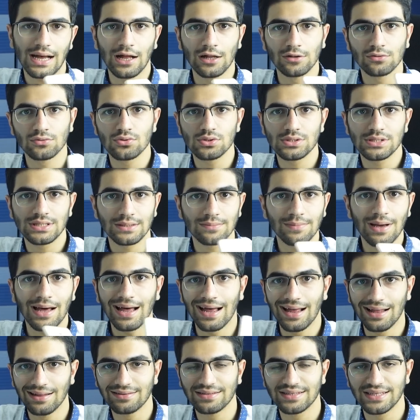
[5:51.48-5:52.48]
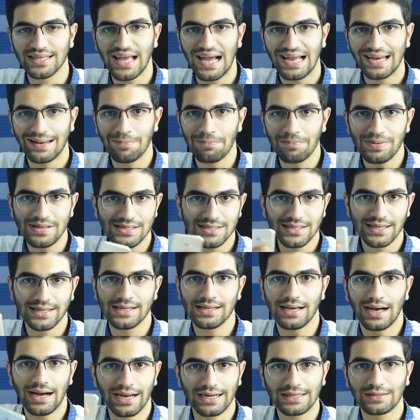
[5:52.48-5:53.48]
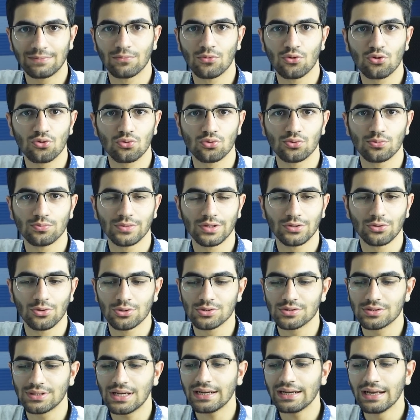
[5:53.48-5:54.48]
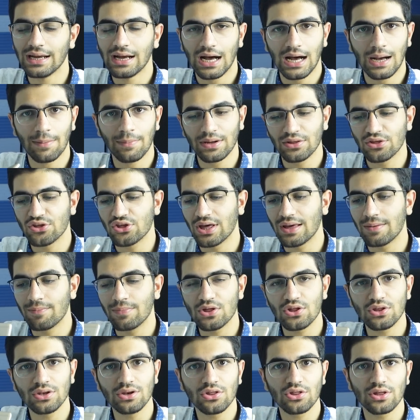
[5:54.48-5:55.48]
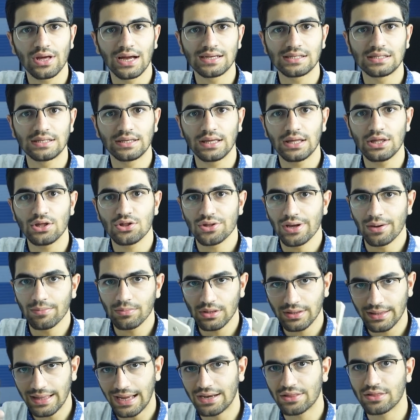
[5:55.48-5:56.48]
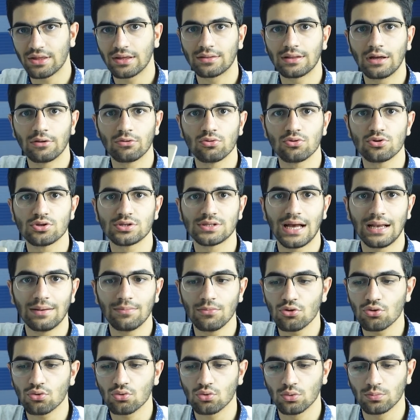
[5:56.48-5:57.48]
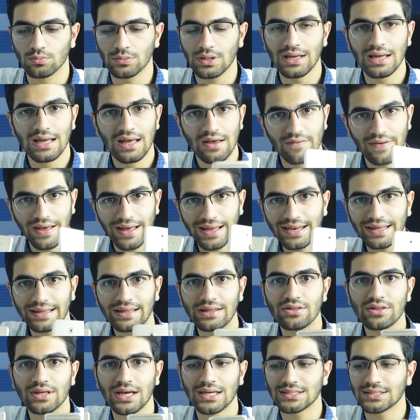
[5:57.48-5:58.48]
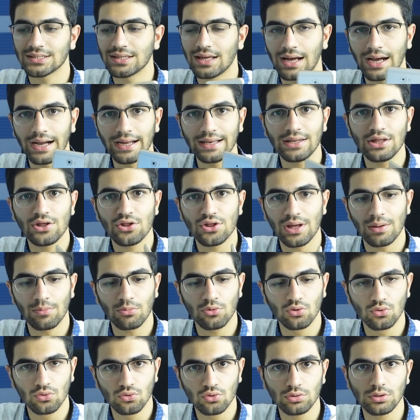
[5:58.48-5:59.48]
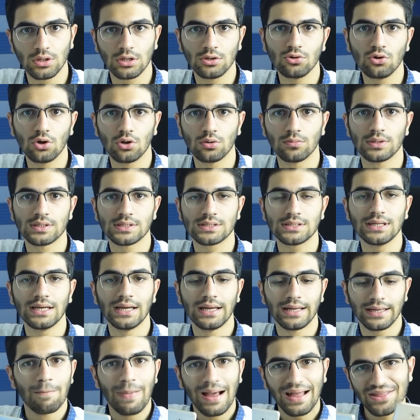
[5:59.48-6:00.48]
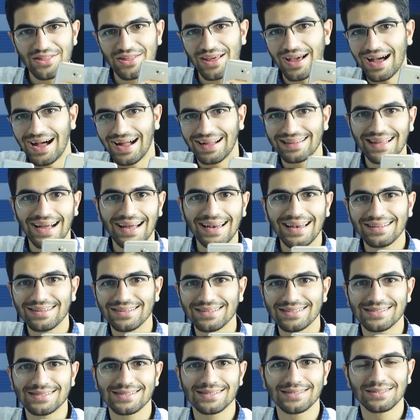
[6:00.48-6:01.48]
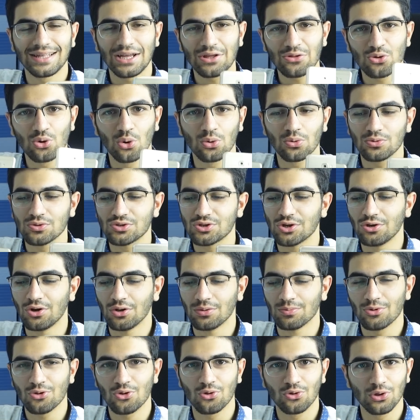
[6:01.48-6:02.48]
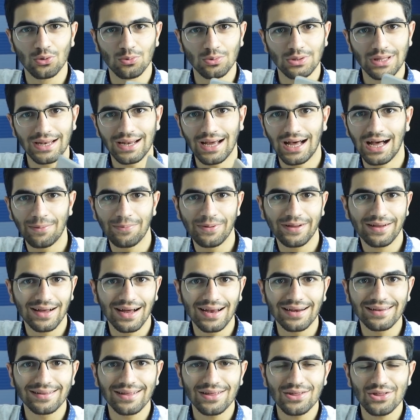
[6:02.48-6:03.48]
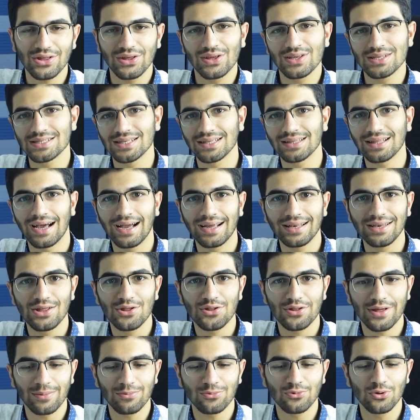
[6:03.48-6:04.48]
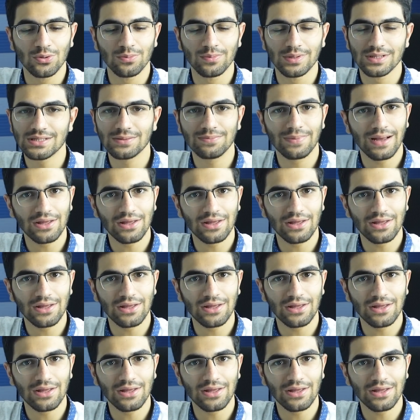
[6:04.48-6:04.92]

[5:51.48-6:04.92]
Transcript: 626 yani bir sayı artmış durumda dostlar. Ama C5'in içerisindeki işlemci gerçekten yükselmiş durumda. Ve her iki cihazda da aynı işlemcinin kullanıyor olması bence adalet açısından çok güzel olmuş. Çünkü bunlar abi kardeş ikisinin de aynı işlemci olması